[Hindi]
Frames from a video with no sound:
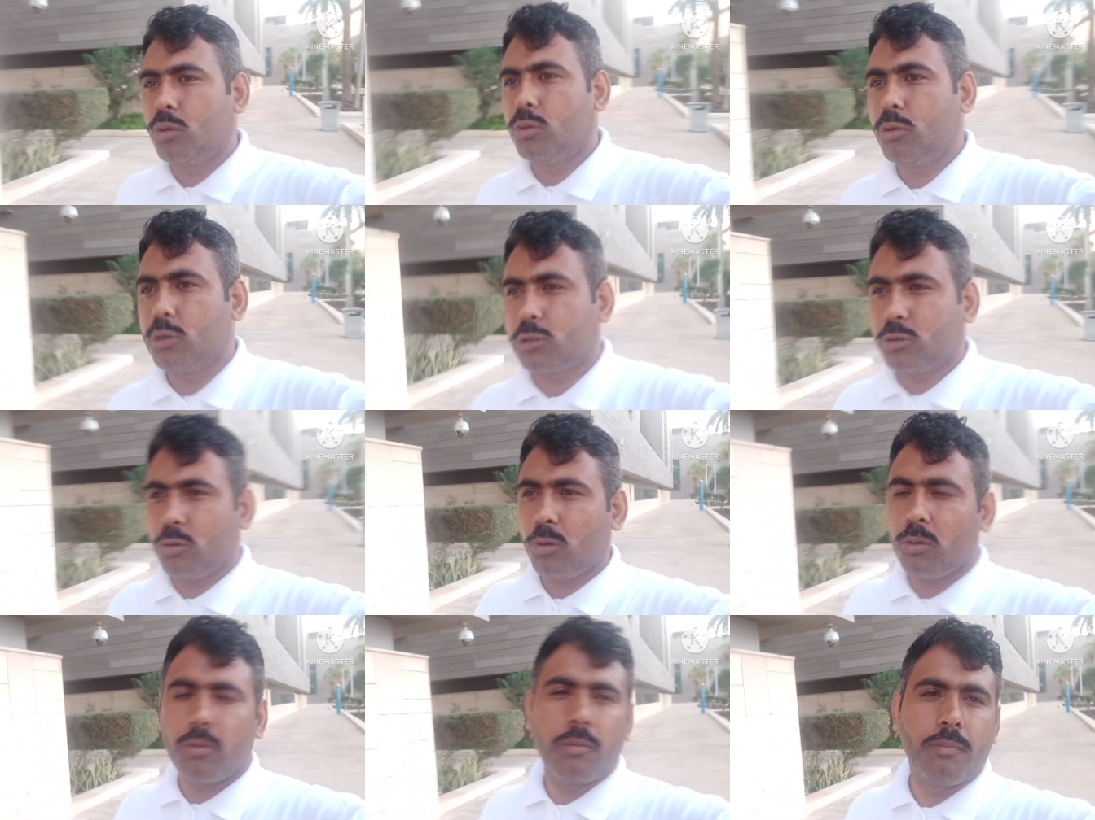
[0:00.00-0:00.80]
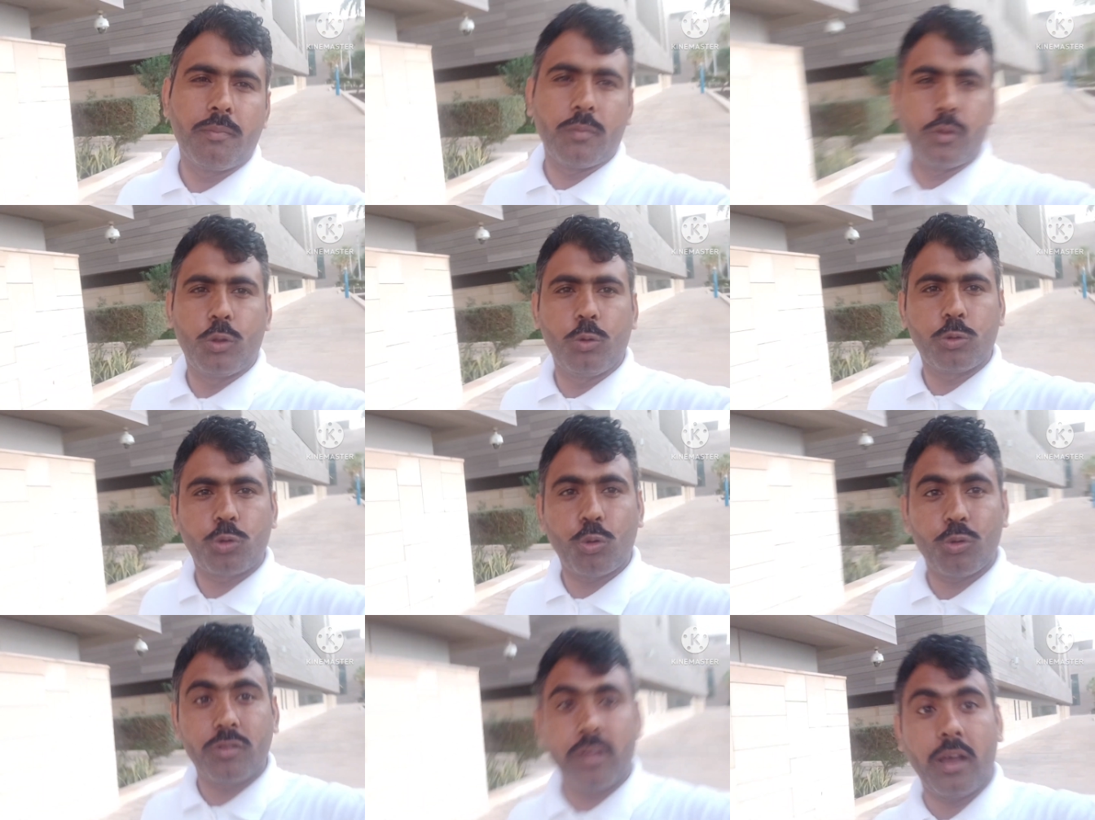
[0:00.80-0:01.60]
तो दोस्तों
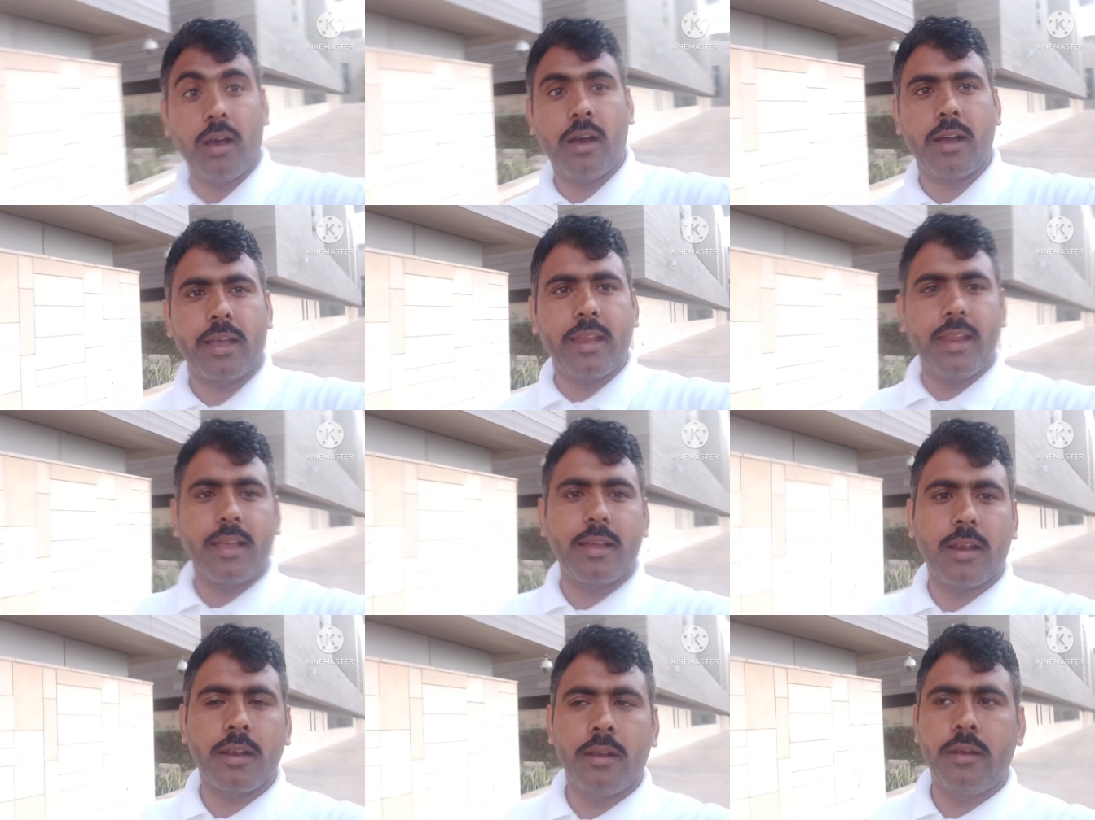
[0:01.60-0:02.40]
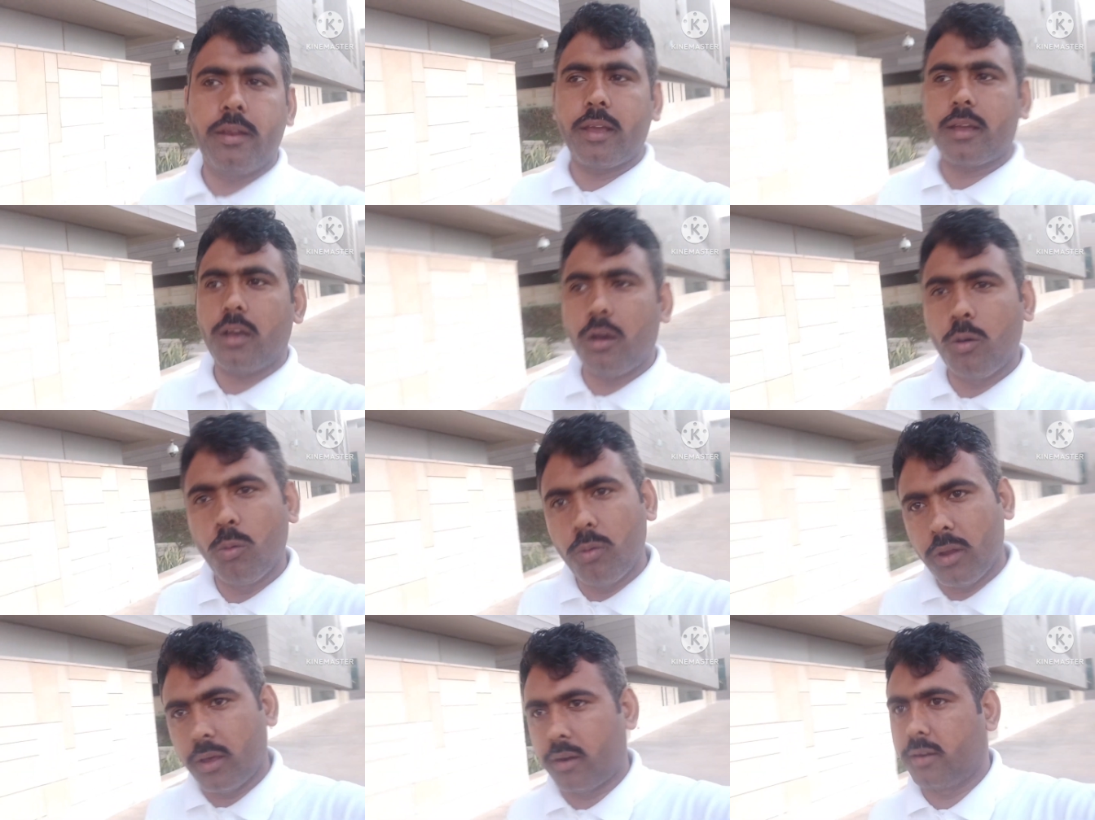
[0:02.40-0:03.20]
दूसरों से आगे निकलने का
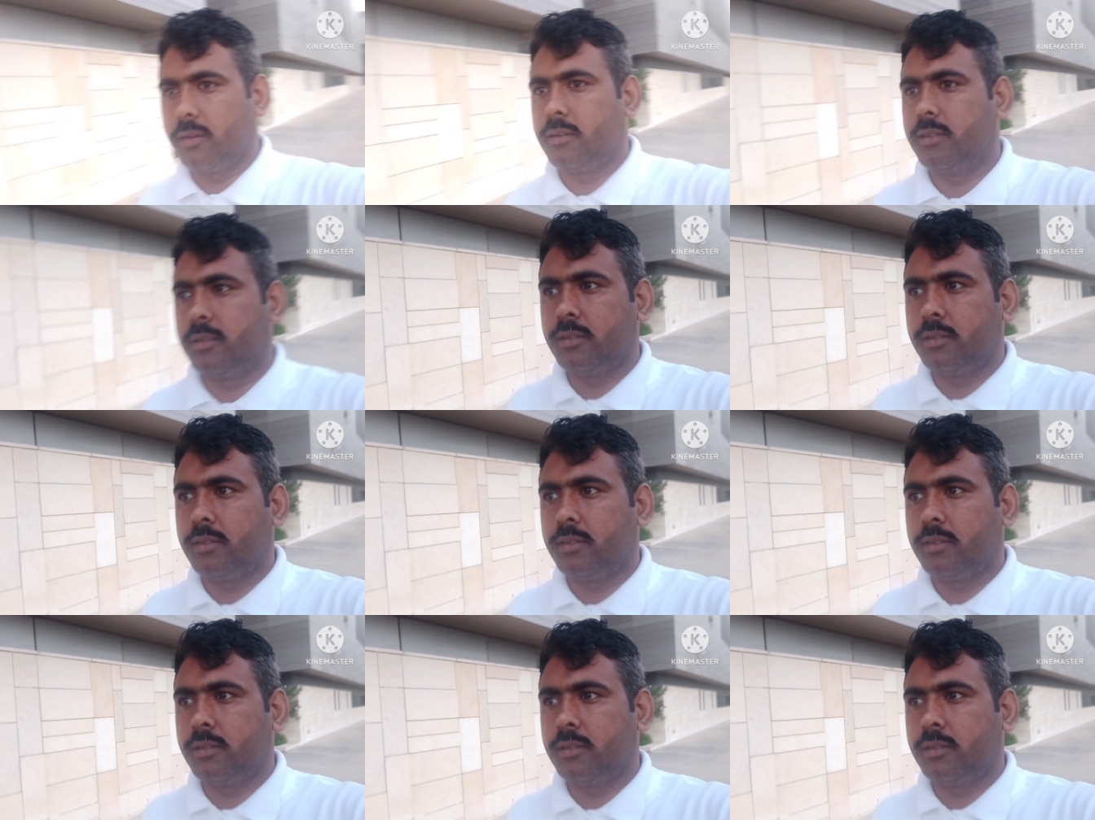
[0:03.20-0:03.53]
हुनर